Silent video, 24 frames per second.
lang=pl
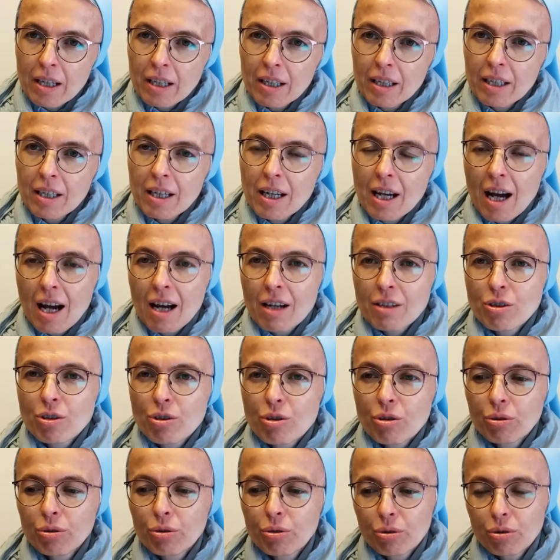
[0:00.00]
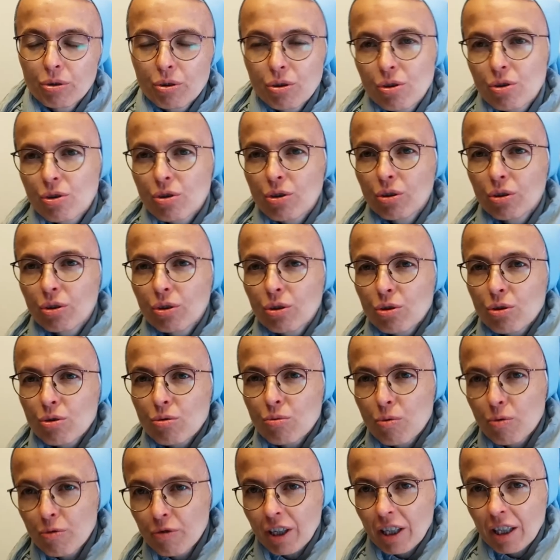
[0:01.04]
E, a co dotyczy
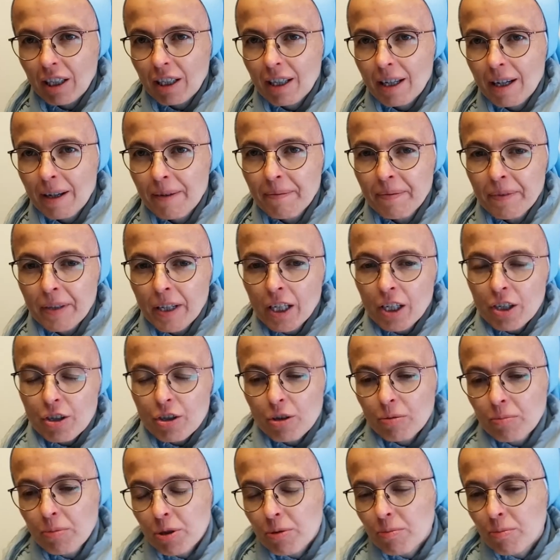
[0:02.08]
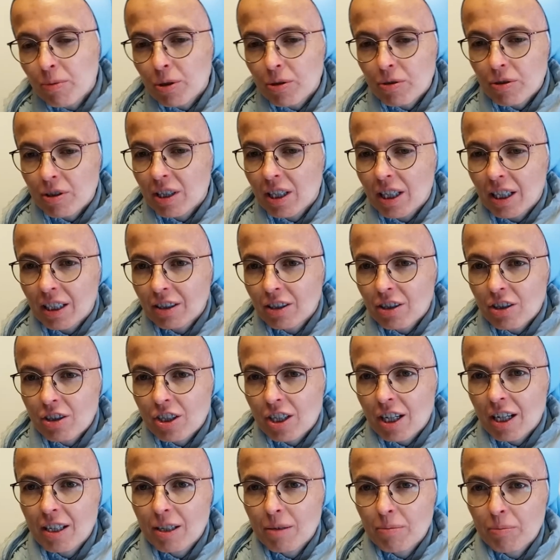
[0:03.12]
człowieka. Żebyśmy
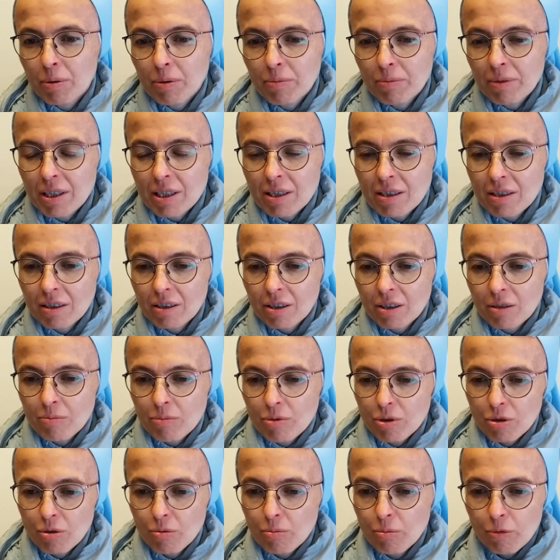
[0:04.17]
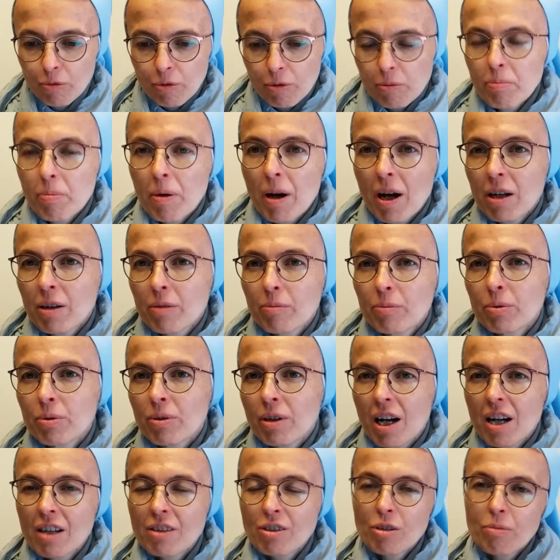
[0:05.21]
rozgraniczali pomiędzy tym, co mówi Pan
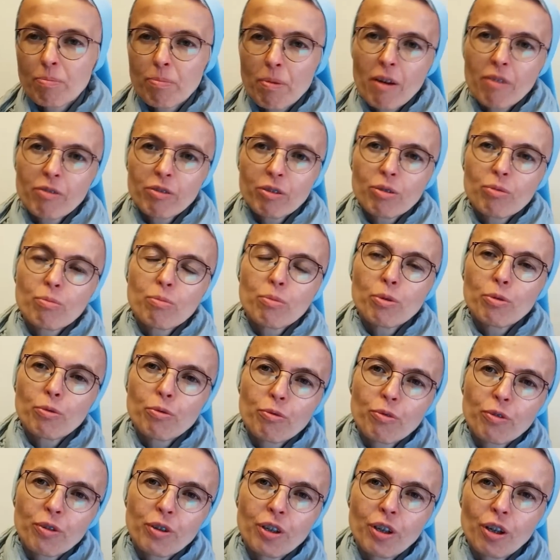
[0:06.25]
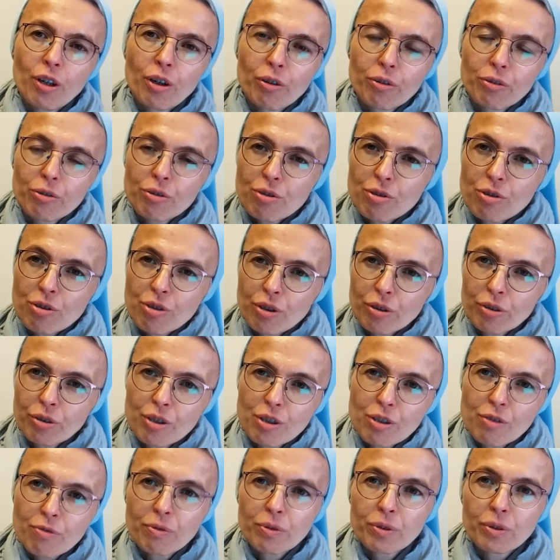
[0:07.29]
Bóg, a co Paweł mówi od
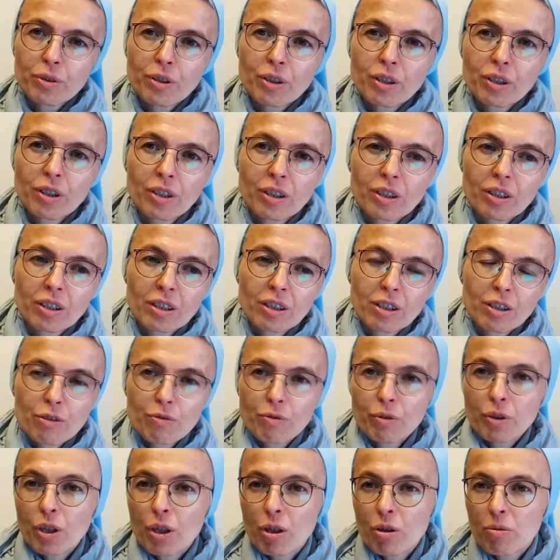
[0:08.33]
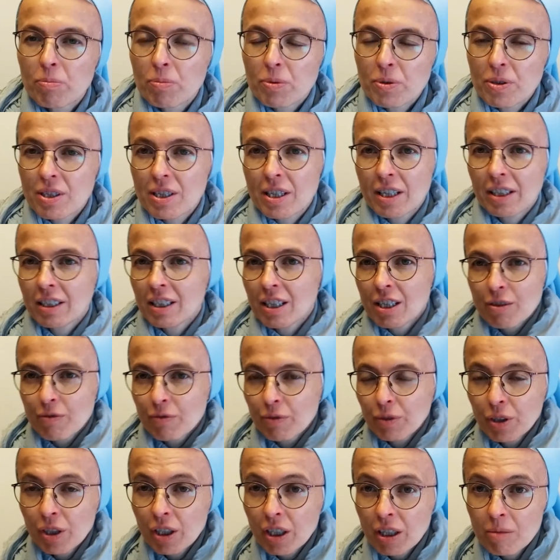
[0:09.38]
strony swojej, e, swojego poznania,
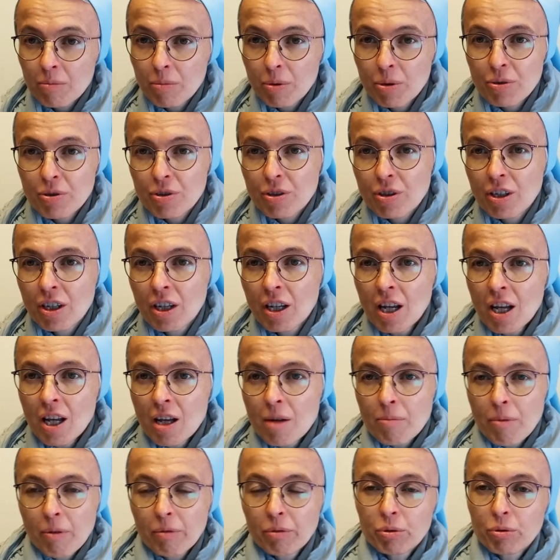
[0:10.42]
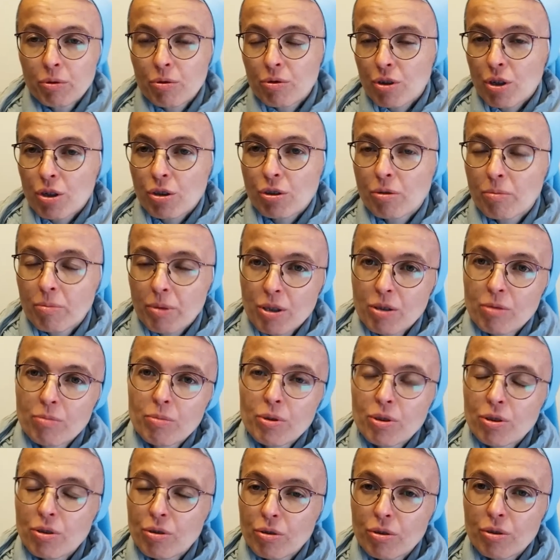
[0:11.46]
swoich emocji. Paweł to zresztą bardzo
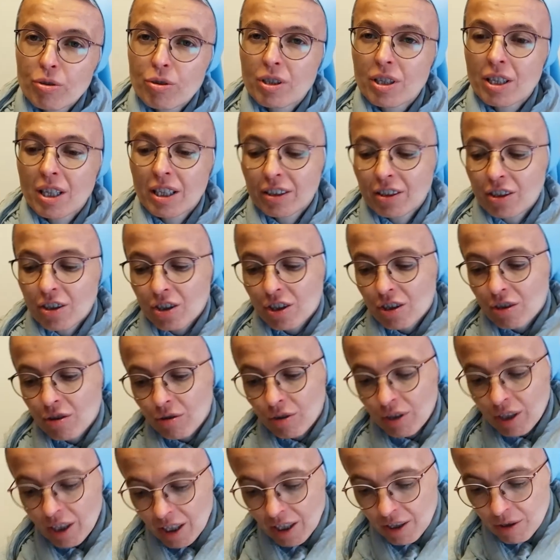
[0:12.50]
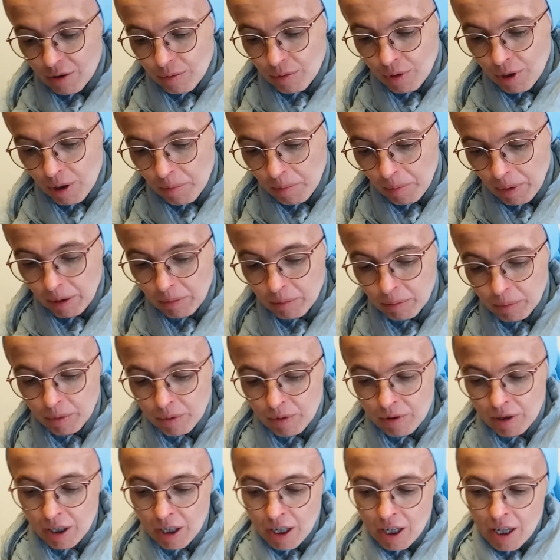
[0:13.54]
mocno rozgranicza, co nakazuje Pan
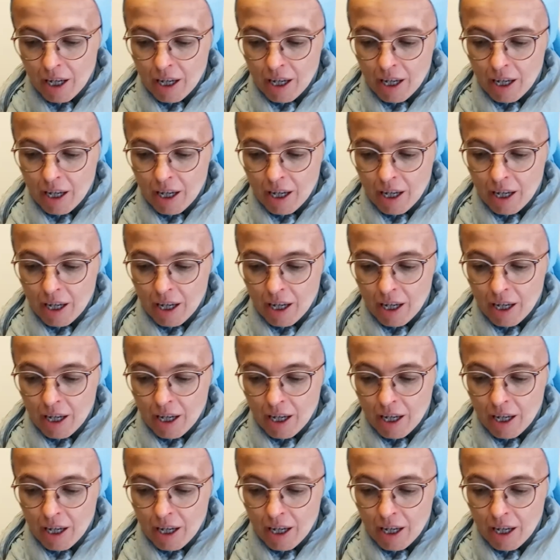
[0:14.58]
Bóg,